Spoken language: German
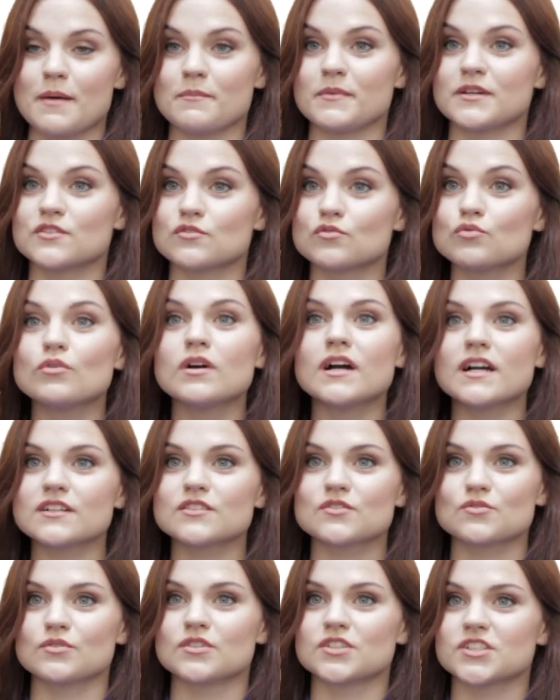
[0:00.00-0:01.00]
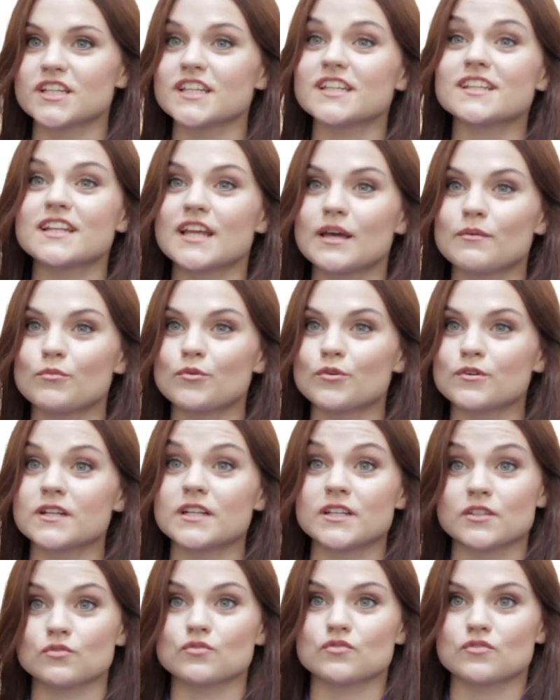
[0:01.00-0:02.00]
er mir Zugang zu Geschichten
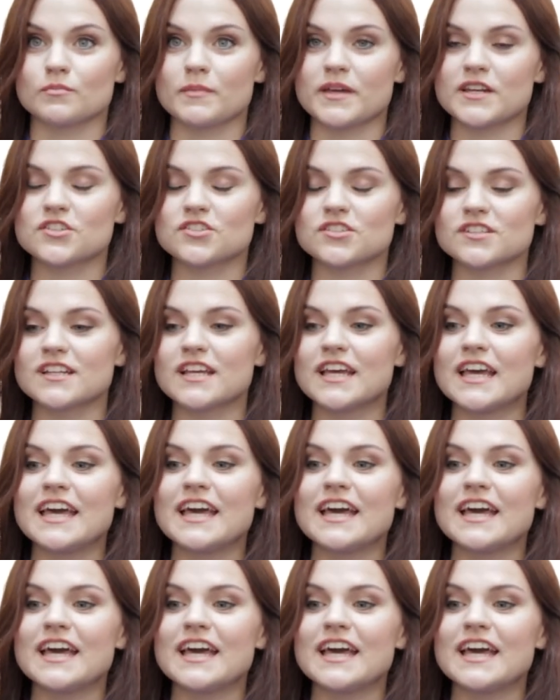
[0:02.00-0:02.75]
ermöglicht und zu Menschen,